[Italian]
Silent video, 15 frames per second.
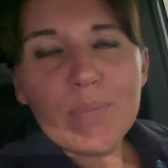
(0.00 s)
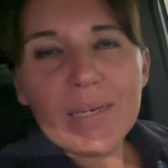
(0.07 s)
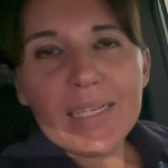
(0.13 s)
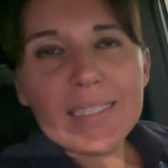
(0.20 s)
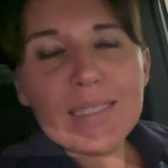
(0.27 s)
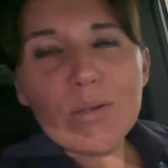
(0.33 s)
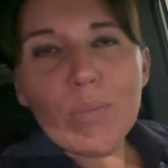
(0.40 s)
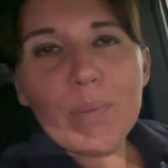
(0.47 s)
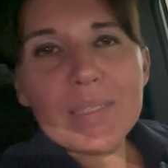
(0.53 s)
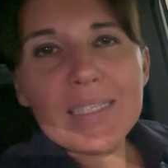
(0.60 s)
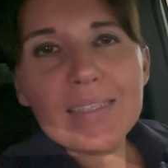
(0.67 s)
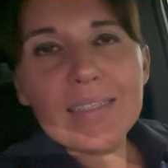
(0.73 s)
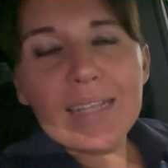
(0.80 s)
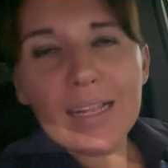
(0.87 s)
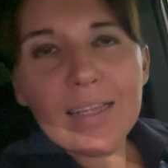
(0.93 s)
perché siamo
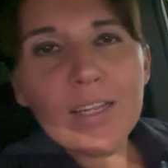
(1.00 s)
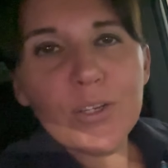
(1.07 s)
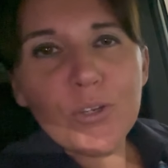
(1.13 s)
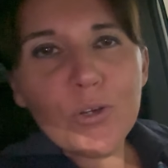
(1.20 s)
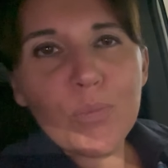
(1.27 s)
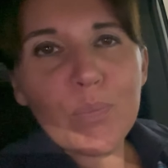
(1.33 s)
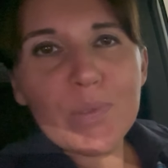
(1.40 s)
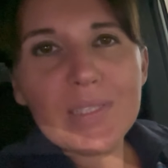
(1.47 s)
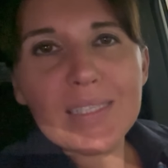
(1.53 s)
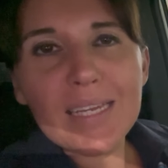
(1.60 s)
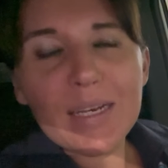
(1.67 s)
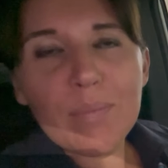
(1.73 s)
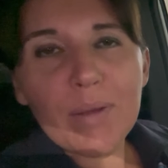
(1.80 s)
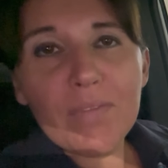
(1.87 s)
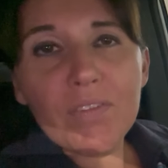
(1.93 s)
passati dal non
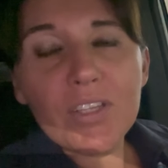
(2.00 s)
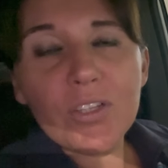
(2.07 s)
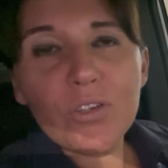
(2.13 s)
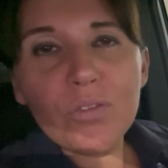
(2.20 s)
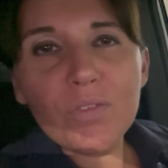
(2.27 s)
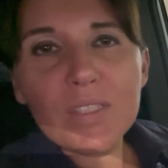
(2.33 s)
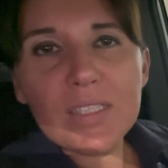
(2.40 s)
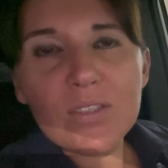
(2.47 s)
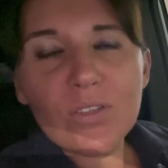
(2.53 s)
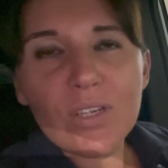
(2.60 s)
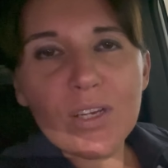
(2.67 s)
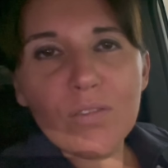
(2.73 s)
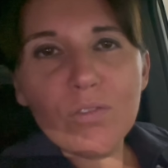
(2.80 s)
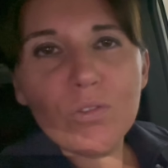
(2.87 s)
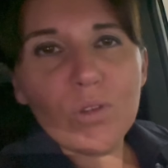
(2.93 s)
postare mai video visto
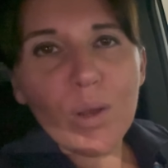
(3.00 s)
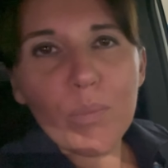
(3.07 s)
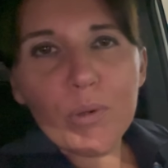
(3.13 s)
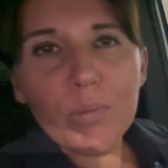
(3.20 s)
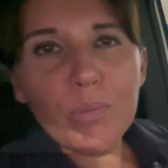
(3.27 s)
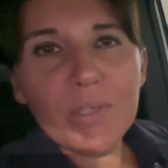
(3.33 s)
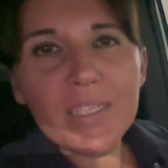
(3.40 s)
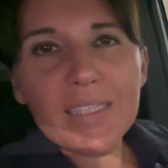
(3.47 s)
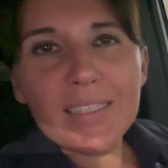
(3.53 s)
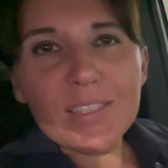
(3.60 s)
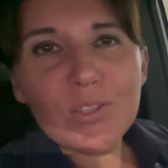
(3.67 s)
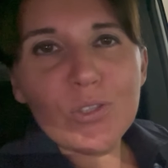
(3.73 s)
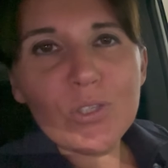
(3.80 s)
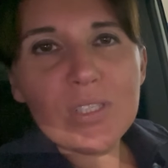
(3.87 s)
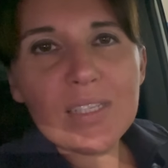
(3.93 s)
che ho avuto la polmonite e
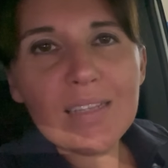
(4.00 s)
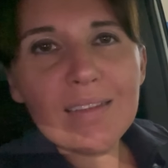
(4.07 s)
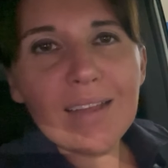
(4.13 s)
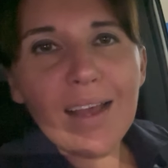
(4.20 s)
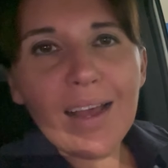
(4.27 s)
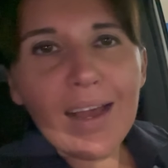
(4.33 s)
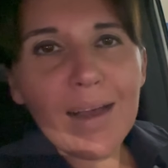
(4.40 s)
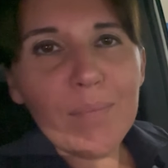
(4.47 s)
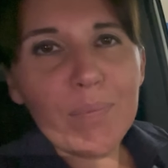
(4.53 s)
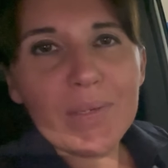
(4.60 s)
sono stata